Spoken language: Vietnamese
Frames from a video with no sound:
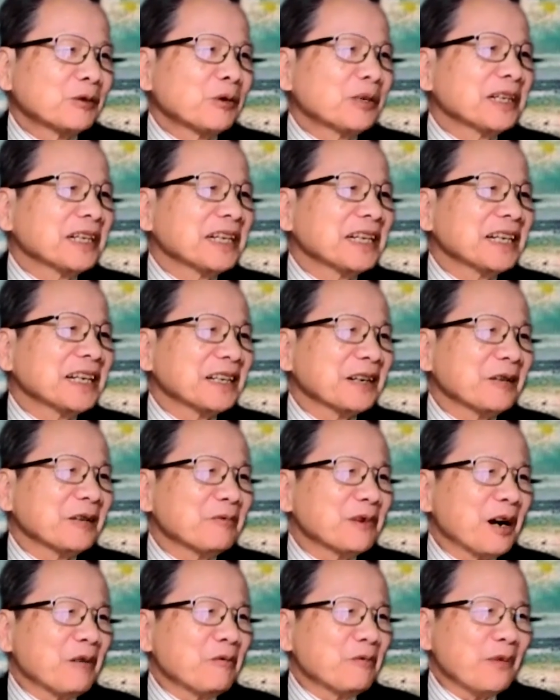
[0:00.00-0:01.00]
tôi nghĩ là
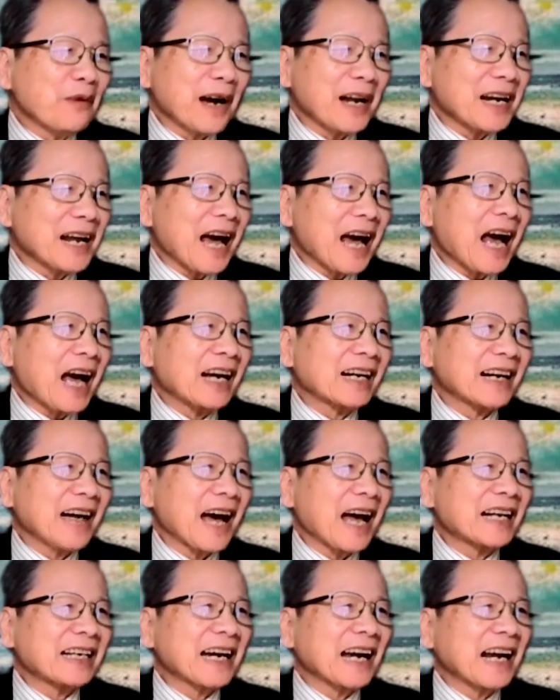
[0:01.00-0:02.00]
cũng không phải là
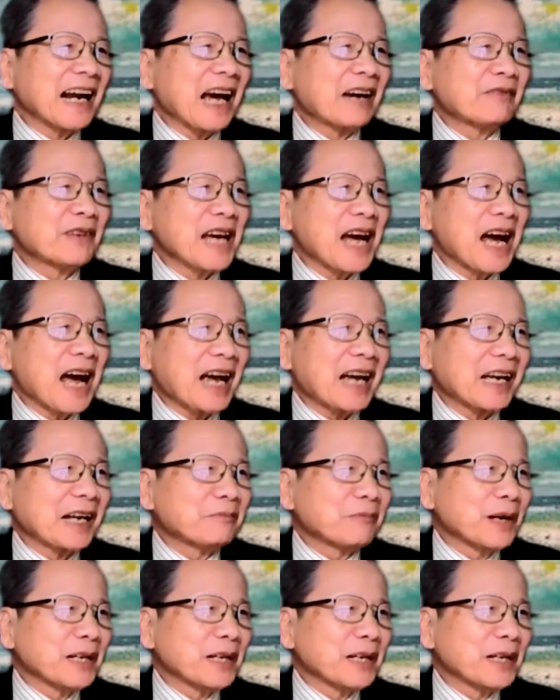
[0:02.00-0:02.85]
2022